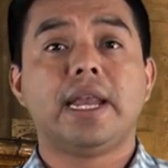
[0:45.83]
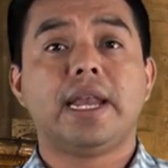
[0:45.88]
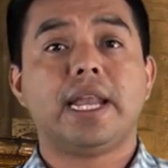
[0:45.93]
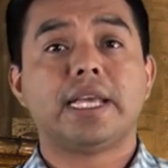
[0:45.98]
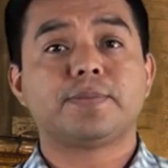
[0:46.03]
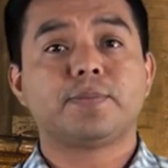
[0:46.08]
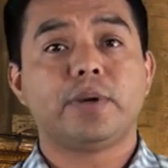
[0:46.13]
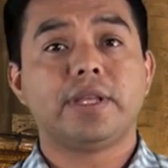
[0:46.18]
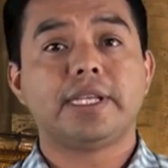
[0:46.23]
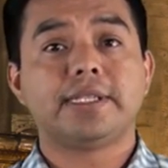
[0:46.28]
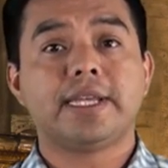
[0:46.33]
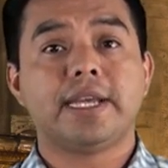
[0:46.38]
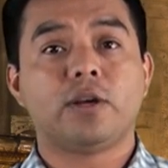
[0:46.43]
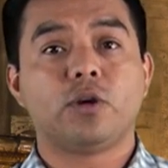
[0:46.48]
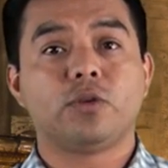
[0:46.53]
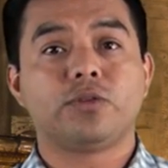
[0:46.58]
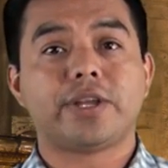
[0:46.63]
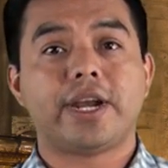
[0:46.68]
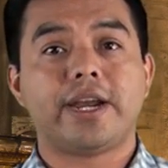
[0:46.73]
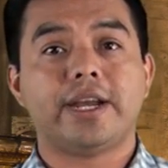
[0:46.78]
las puedes
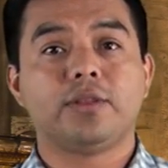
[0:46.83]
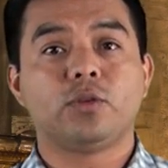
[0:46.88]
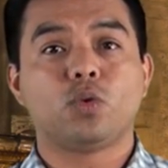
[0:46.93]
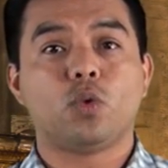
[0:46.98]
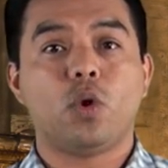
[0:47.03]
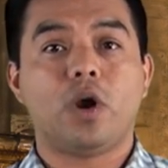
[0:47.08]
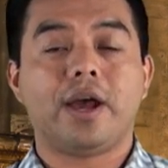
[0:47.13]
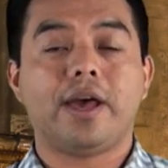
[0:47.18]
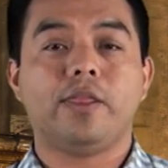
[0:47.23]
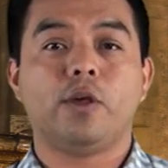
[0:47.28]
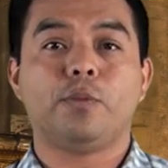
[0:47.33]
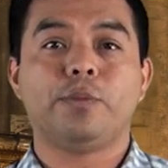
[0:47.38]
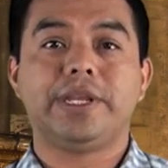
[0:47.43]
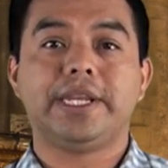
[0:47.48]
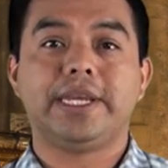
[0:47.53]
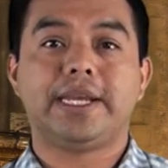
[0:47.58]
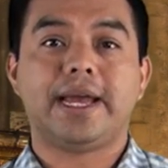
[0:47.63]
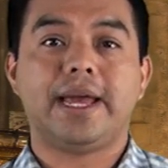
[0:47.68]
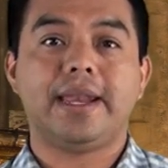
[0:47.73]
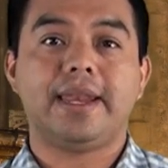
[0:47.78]
encontrar en tu hoja
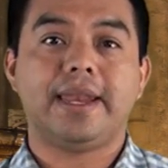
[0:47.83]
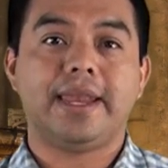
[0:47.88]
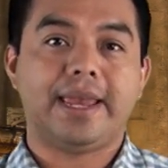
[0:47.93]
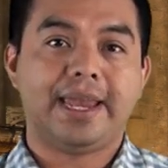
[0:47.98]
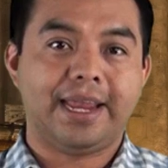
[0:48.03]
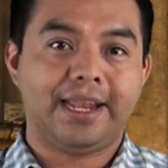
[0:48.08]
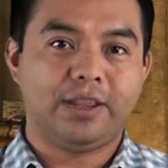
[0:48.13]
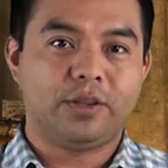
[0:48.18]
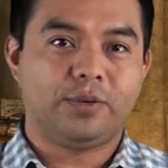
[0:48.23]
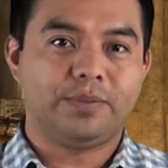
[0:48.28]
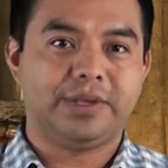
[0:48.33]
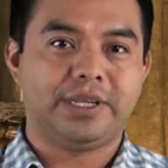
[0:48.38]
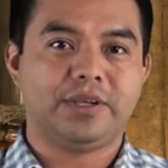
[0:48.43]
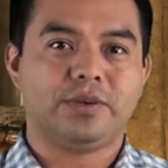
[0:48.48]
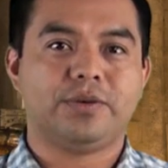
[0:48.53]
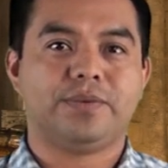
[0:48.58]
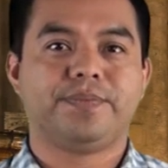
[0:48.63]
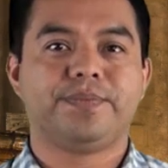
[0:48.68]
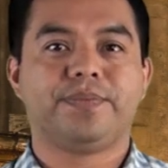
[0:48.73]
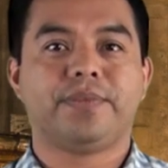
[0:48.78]
dominical el
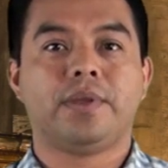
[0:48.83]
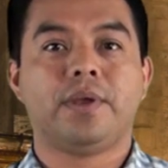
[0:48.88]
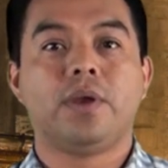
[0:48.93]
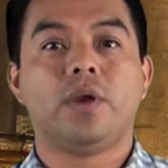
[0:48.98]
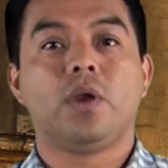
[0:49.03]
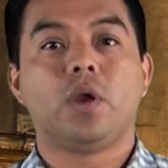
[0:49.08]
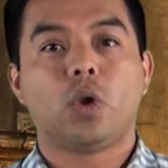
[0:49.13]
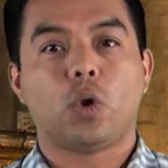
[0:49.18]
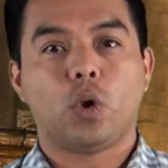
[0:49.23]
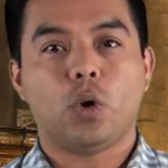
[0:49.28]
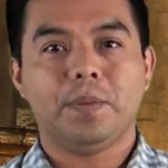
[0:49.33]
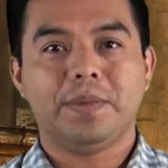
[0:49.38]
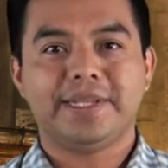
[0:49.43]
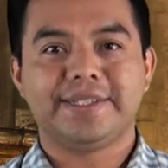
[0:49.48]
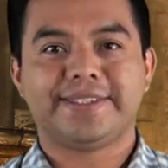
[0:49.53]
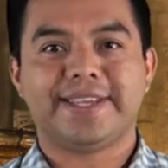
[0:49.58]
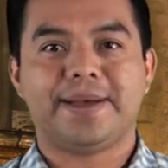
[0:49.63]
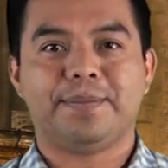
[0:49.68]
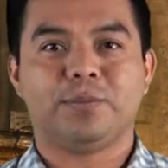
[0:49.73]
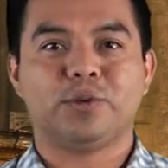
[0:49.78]
domingo.
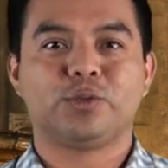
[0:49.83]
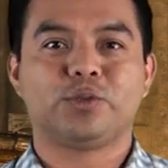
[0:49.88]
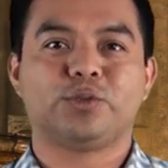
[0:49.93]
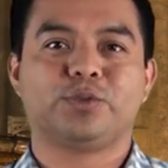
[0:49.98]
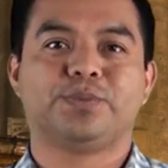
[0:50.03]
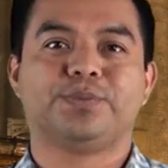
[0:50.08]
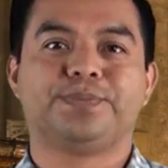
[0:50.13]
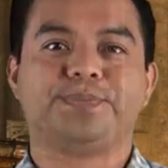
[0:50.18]
Comenzamos.